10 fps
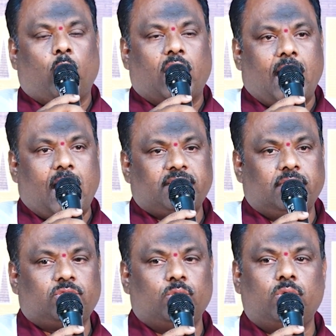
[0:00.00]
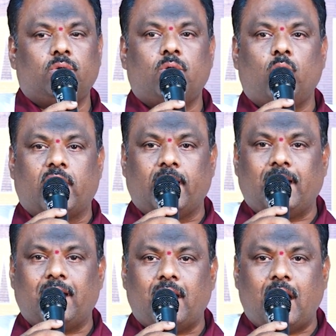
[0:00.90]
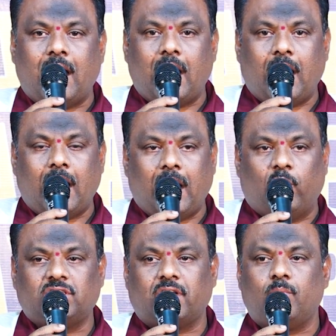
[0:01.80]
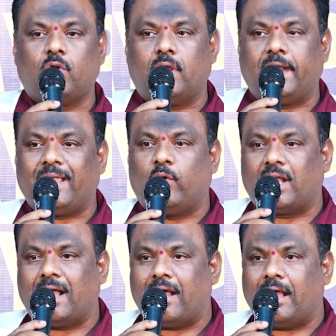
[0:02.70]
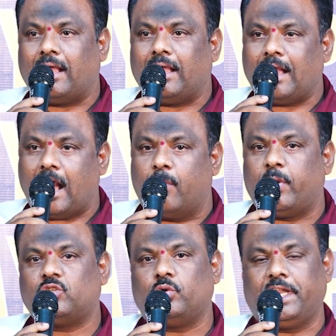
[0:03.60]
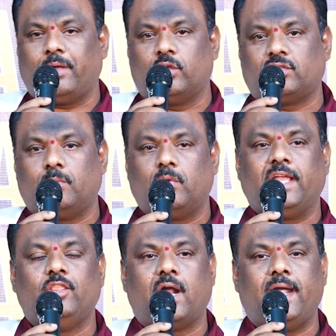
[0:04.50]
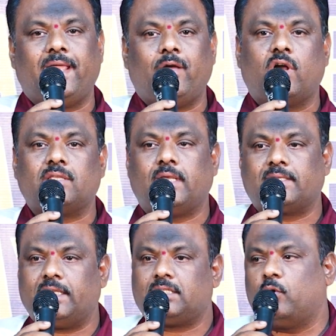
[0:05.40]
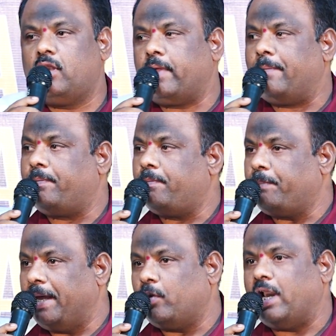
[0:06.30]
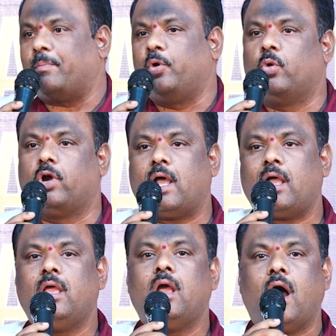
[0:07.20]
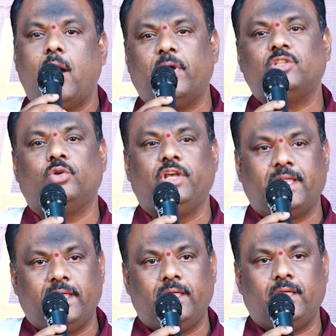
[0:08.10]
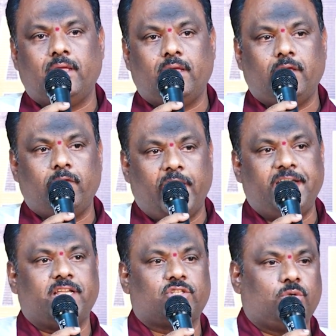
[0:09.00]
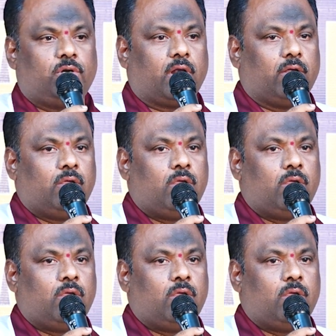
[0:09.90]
ఒక ఆశిస్తూ ఒక అవసరం అంటే ఒక ఆపర్చునిటీ కోసం ఎందుకంటే ఒక సక్సెస్ఫుల్ పీపుల్ ఎప్పుడు కూడా ఆపర్చునిటీకి వెయిట్ చేస్తుంటారు